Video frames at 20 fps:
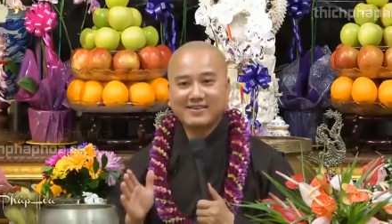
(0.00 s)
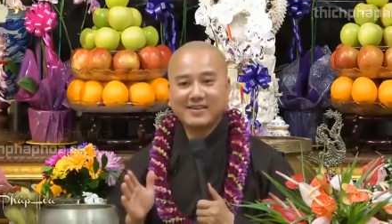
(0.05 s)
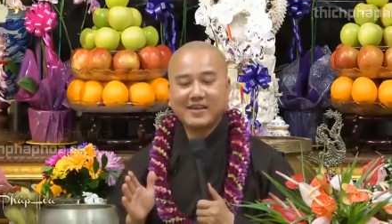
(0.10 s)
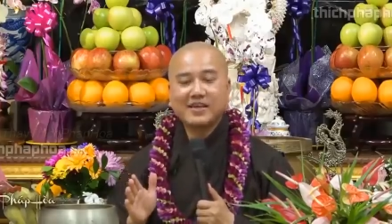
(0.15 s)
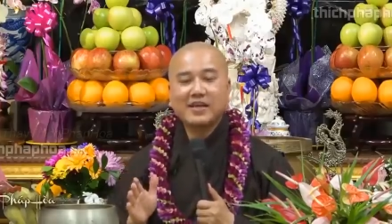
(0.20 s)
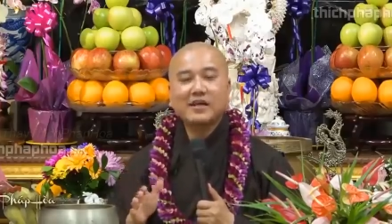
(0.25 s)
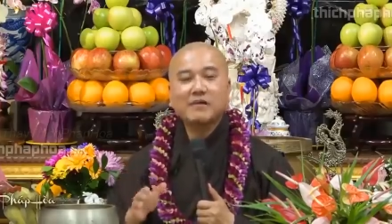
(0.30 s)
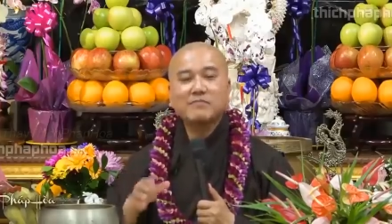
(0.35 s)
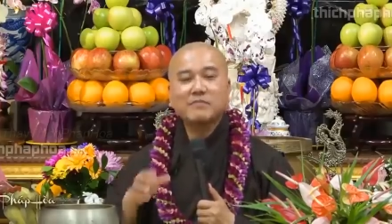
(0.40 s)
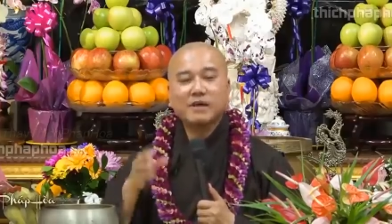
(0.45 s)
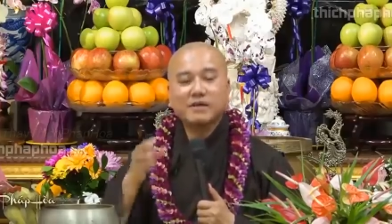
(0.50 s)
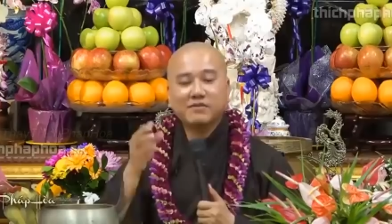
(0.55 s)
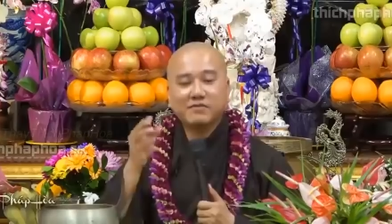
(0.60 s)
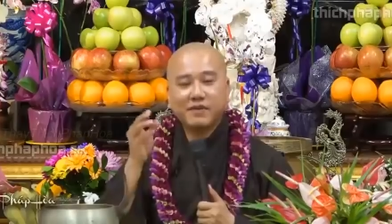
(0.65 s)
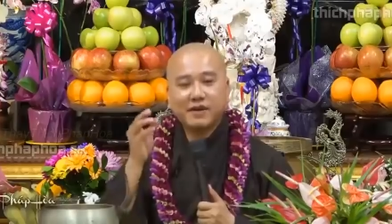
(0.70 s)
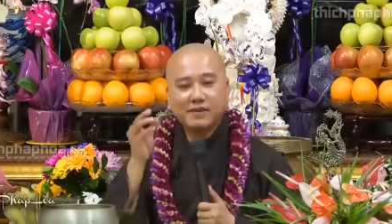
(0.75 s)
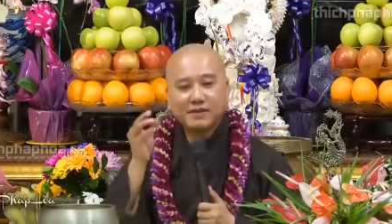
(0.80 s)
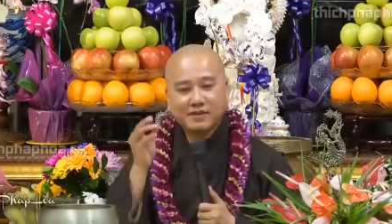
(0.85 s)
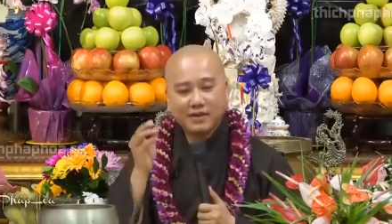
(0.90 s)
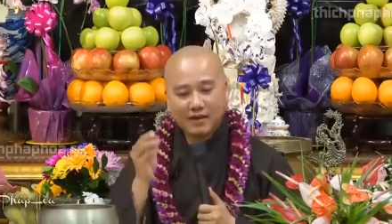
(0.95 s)
cho nên mình
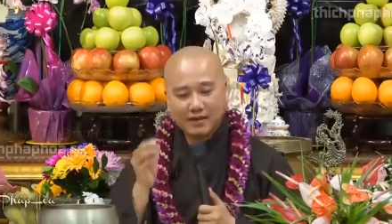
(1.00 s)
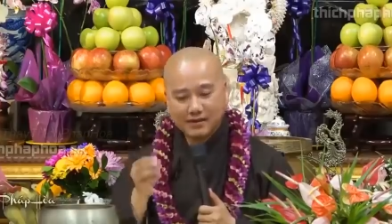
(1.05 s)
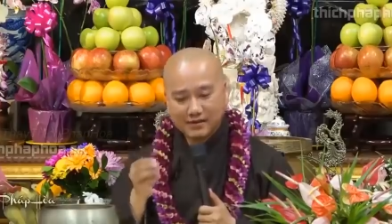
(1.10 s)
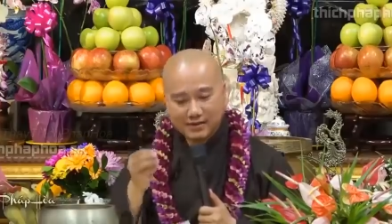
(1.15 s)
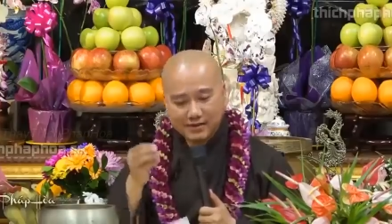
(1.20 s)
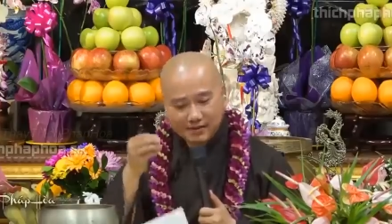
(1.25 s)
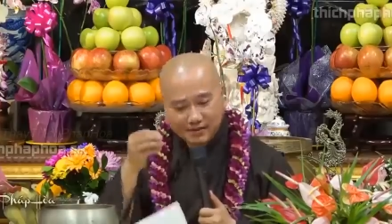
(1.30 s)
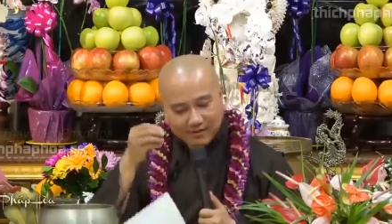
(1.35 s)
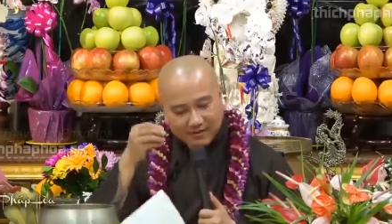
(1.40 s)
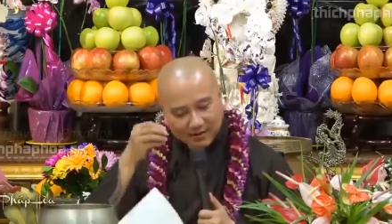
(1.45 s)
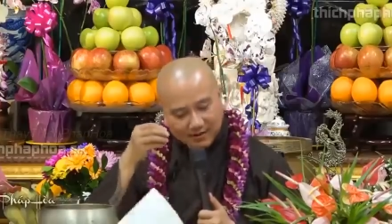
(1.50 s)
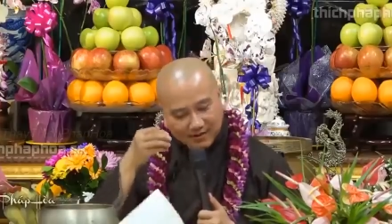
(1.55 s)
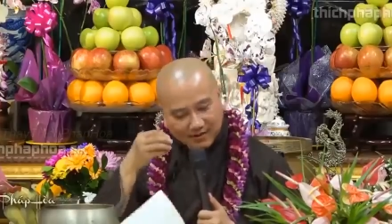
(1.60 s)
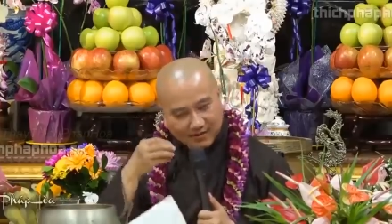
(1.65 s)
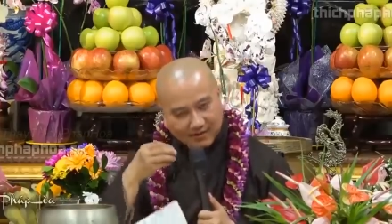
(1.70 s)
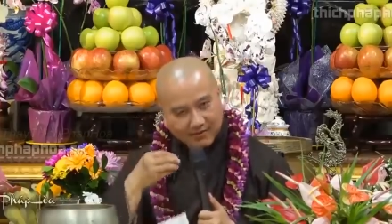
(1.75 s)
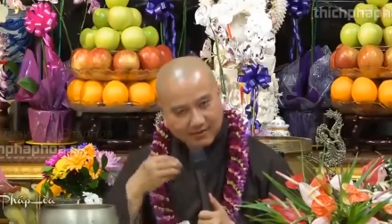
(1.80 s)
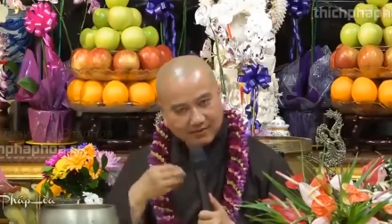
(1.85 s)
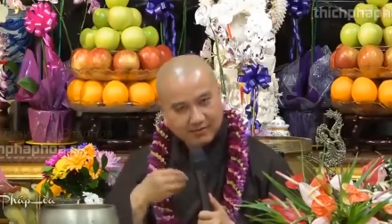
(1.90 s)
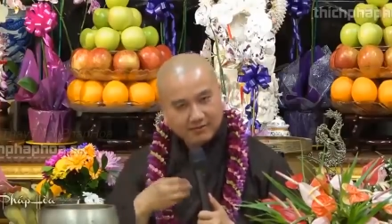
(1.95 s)
phải tự
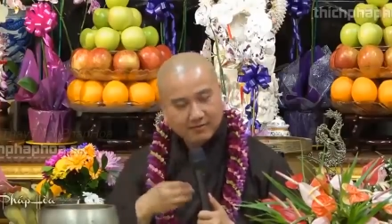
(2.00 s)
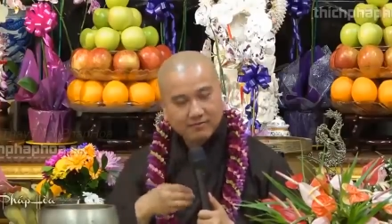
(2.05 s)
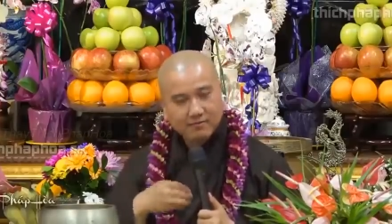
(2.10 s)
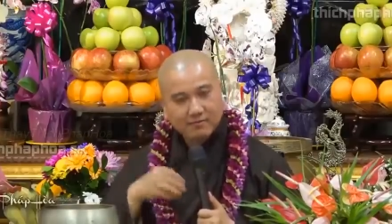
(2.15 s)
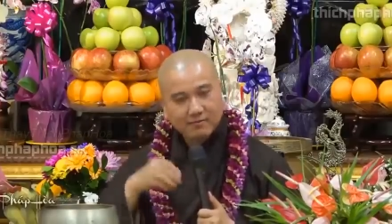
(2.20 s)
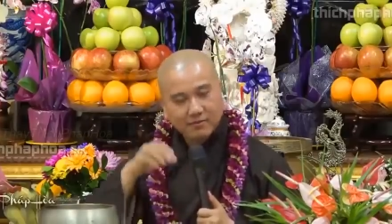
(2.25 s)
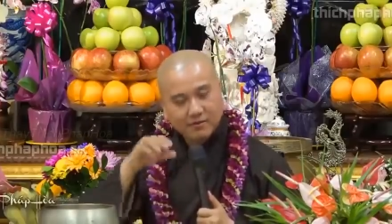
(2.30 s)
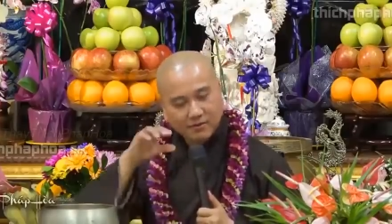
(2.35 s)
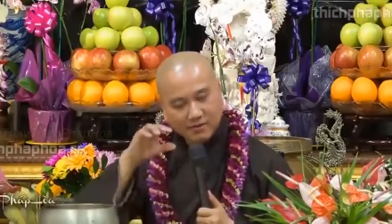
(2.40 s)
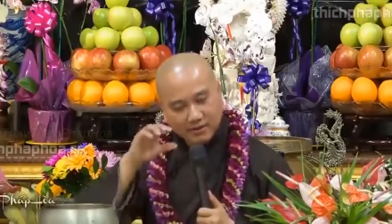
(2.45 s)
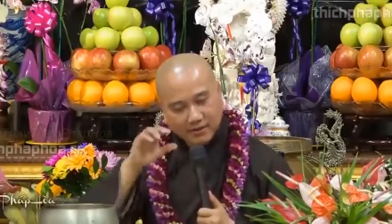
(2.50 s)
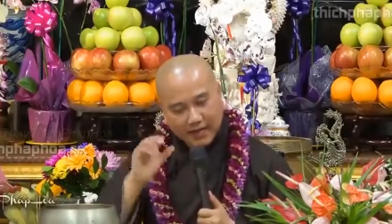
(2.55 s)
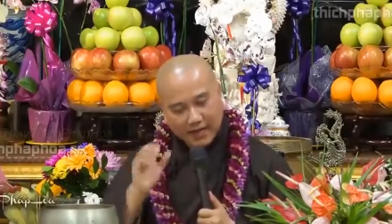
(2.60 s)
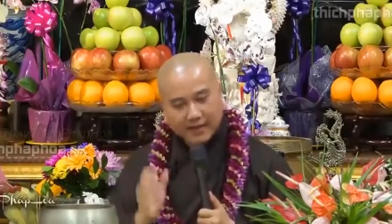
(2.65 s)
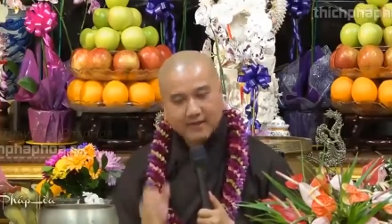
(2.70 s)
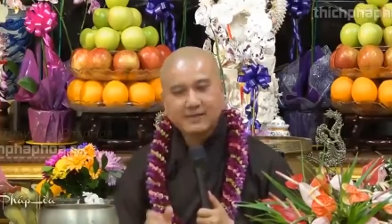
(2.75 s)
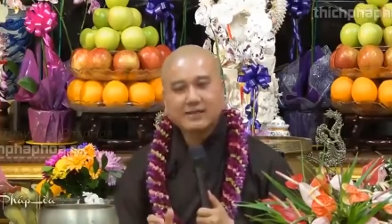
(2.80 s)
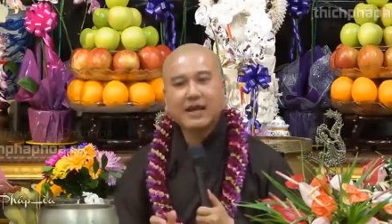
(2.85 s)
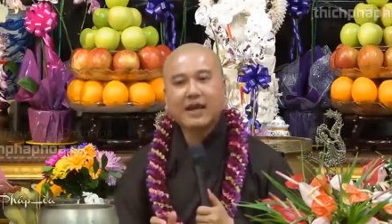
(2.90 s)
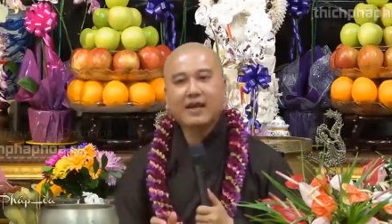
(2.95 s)

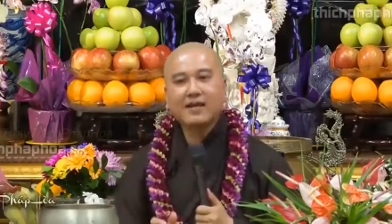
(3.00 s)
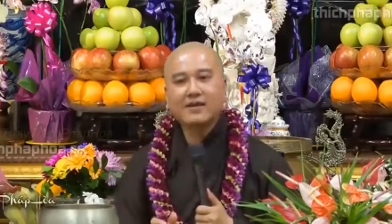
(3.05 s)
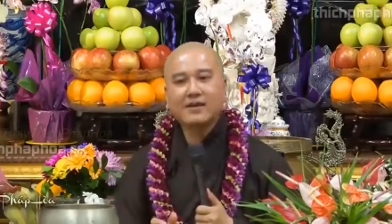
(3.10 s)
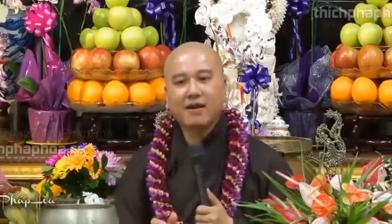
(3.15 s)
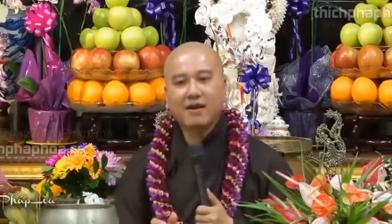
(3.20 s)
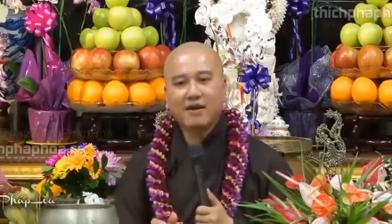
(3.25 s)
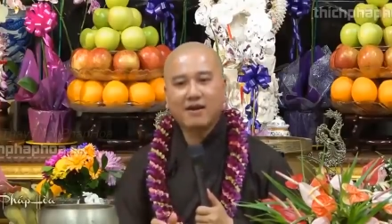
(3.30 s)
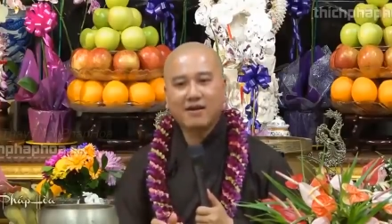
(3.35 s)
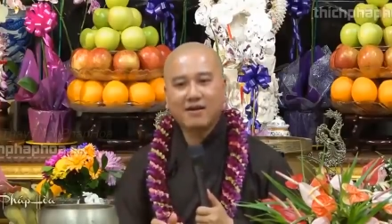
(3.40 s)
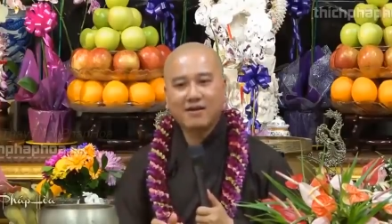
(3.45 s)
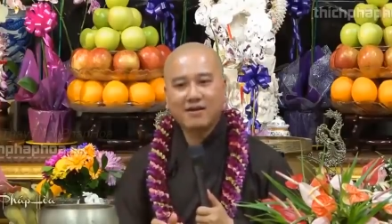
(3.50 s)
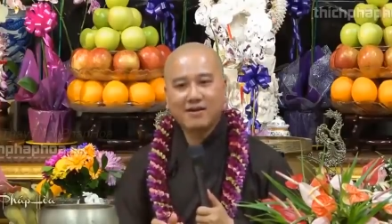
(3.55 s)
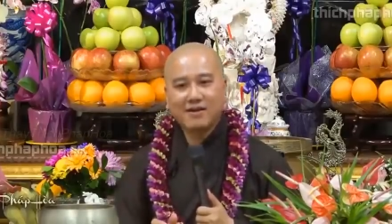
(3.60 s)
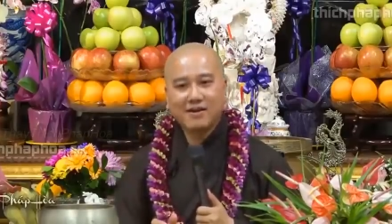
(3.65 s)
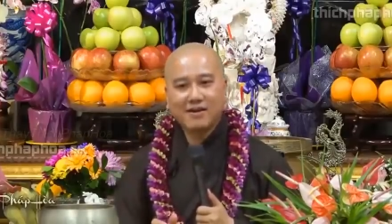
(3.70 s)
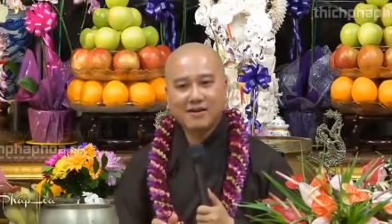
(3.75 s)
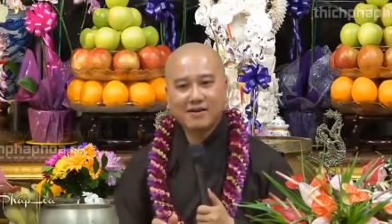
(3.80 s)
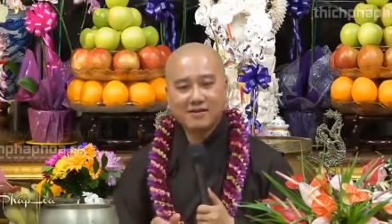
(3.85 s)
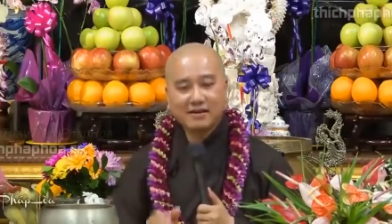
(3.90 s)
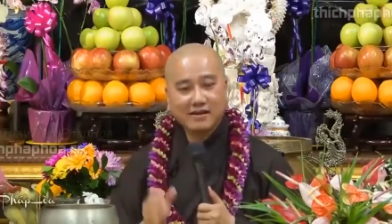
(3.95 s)
khắc chế nó.
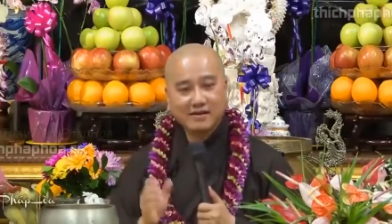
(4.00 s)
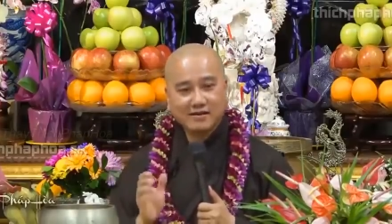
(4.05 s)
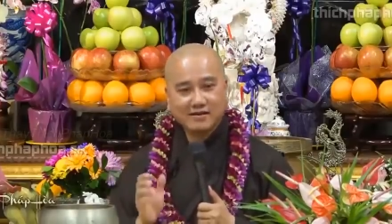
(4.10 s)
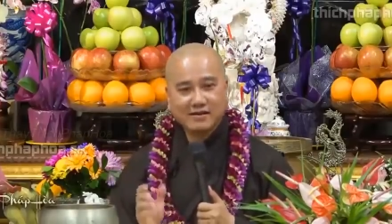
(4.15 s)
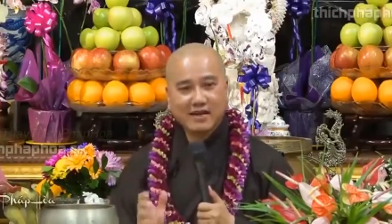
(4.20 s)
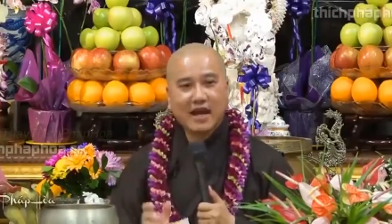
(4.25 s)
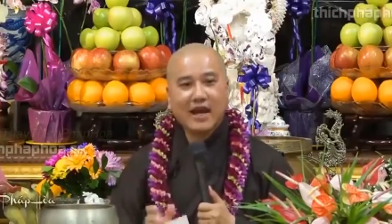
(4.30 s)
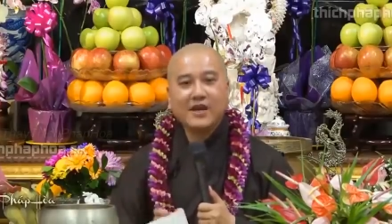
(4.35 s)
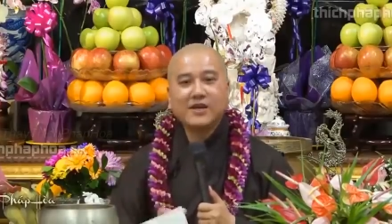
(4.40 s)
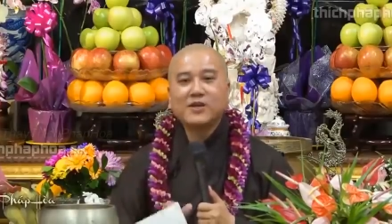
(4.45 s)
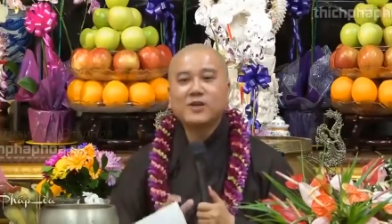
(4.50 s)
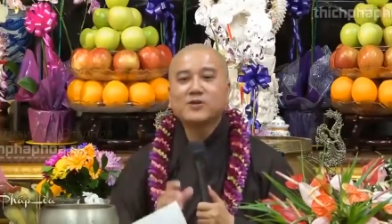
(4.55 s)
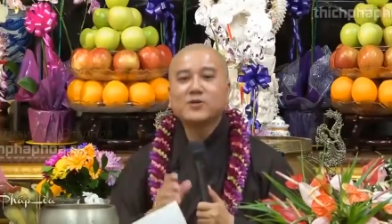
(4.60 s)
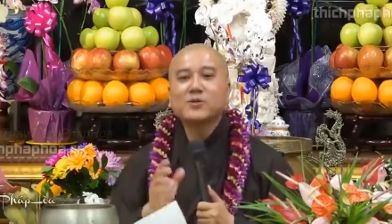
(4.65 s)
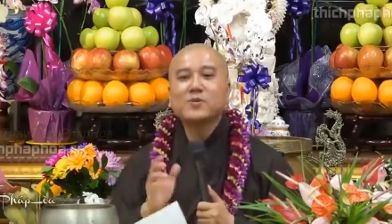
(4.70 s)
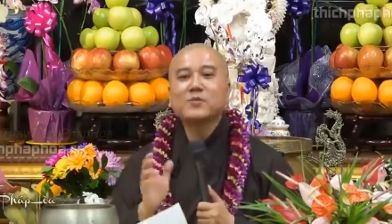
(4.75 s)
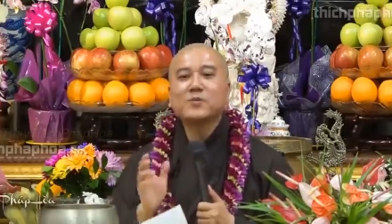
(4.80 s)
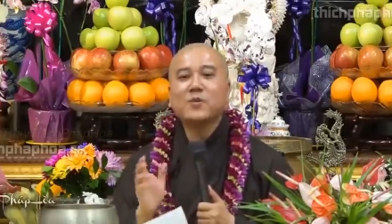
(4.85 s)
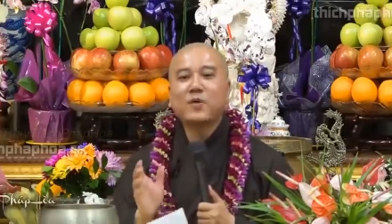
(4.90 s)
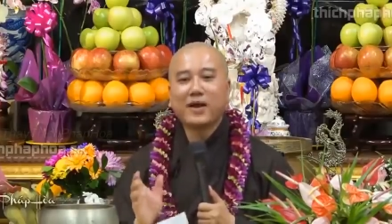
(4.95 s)
đừng để nó
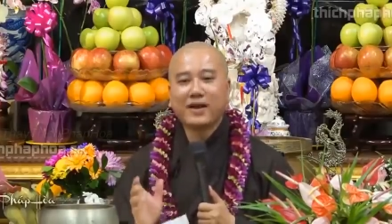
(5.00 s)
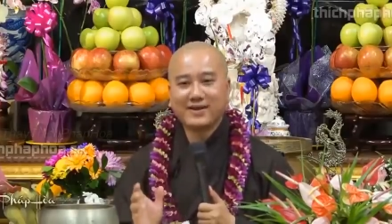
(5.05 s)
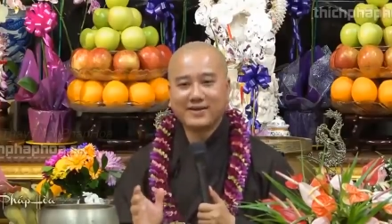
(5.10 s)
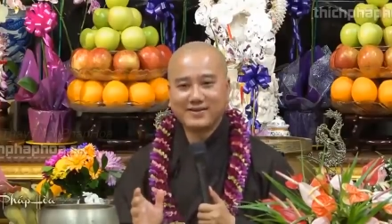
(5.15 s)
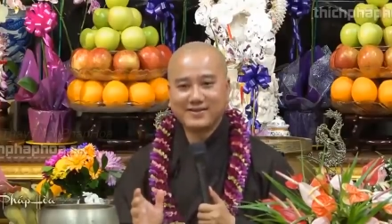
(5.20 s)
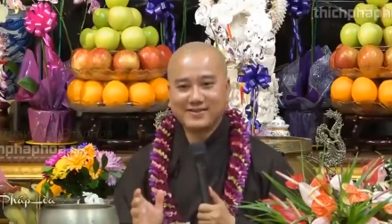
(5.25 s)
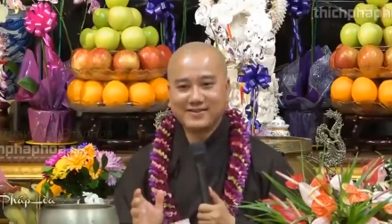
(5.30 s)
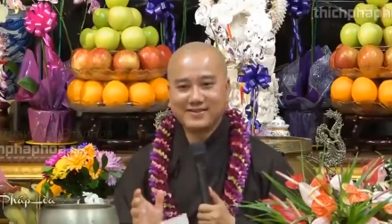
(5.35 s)
tung hoành.